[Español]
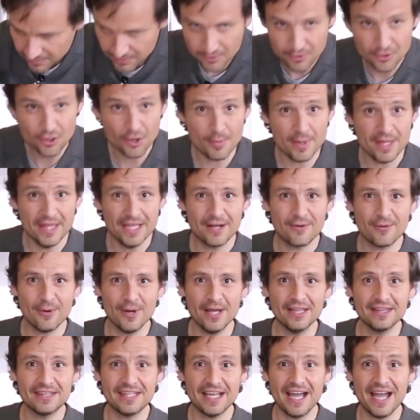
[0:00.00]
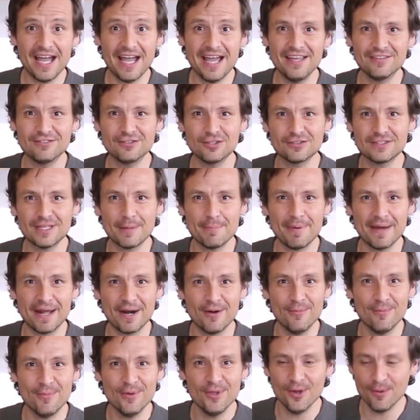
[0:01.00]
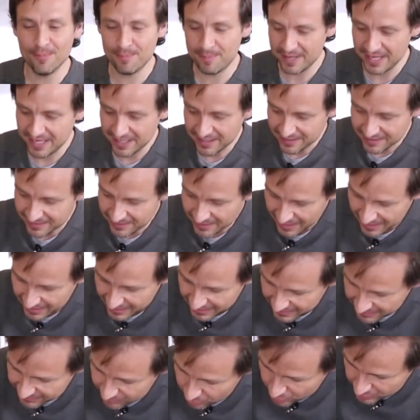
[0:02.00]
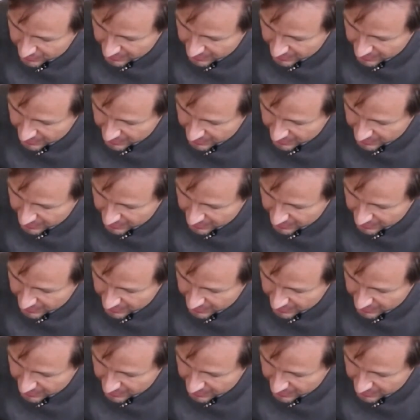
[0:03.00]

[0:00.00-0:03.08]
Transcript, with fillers: No me di cuenta, esto está para un blooper, aquí estoy